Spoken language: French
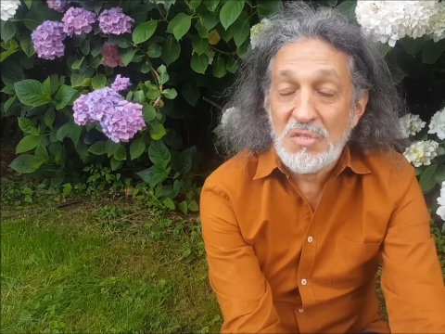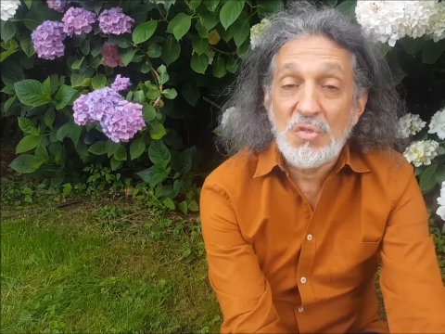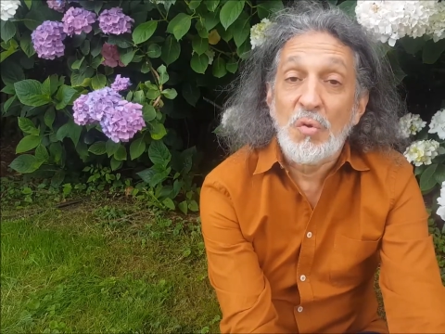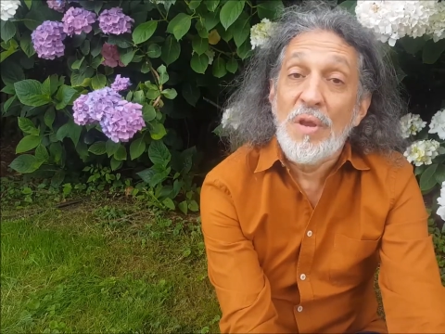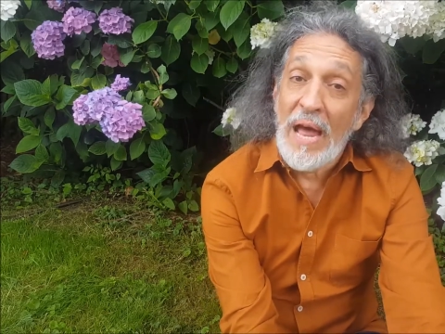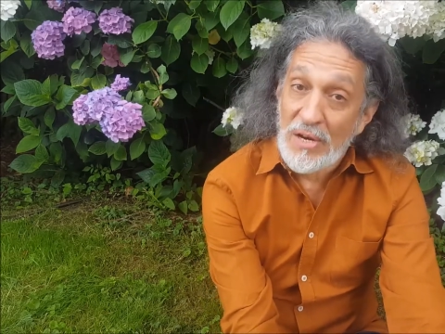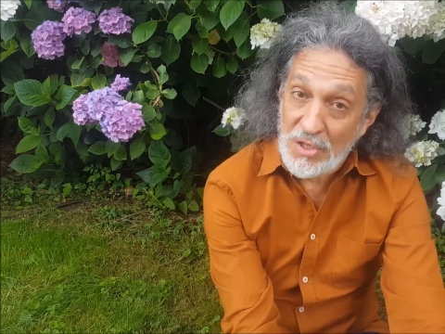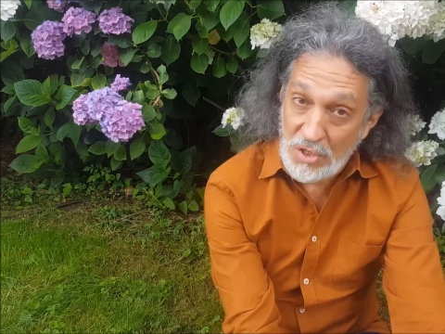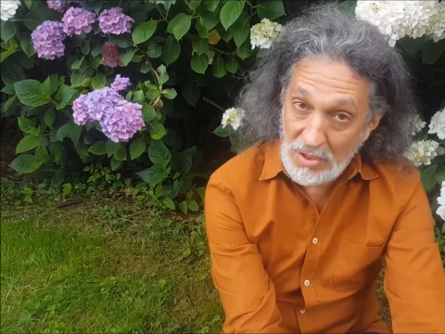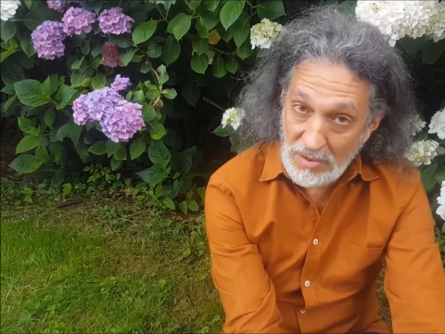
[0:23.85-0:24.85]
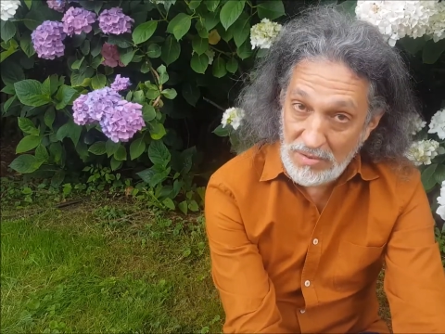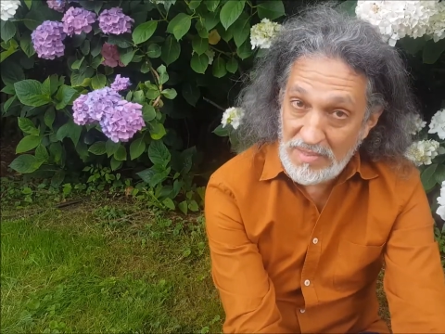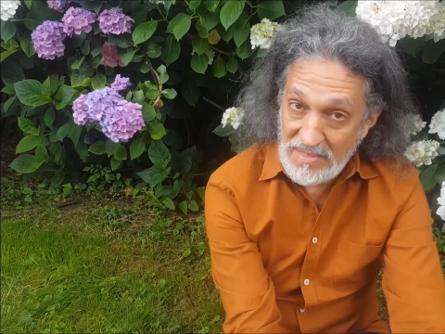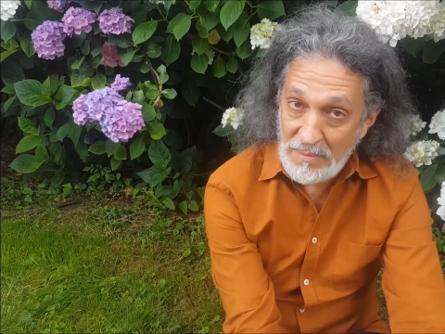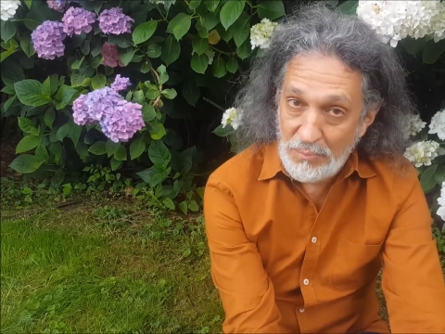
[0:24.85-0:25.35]
son argent
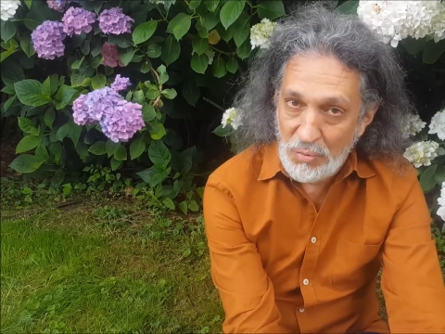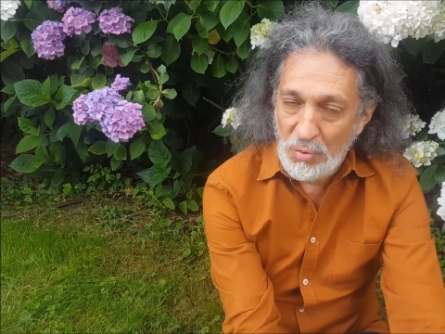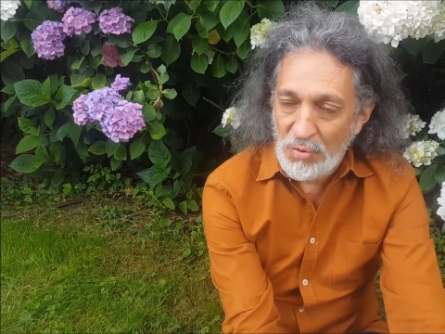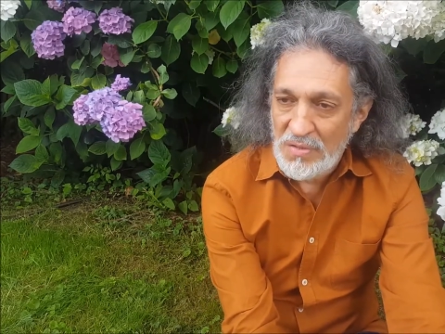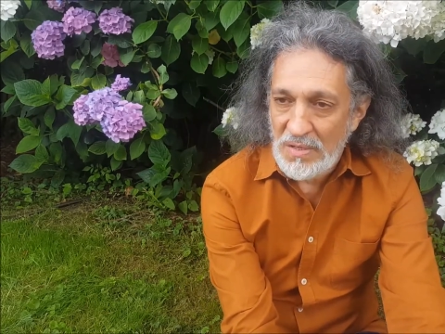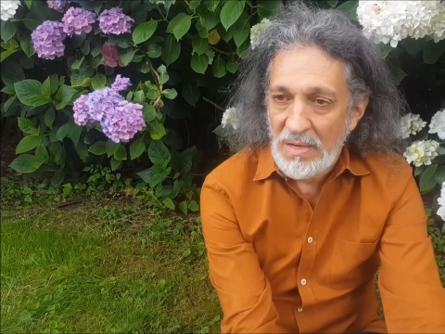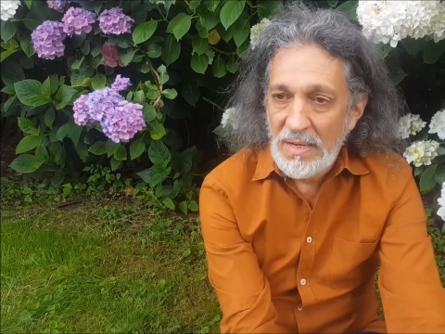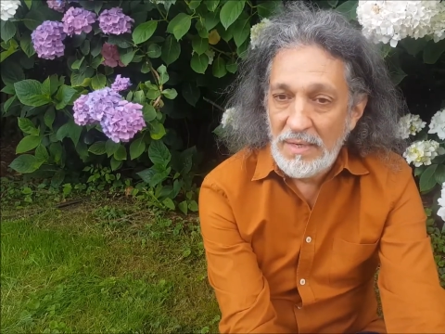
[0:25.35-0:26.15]
et sa bourse.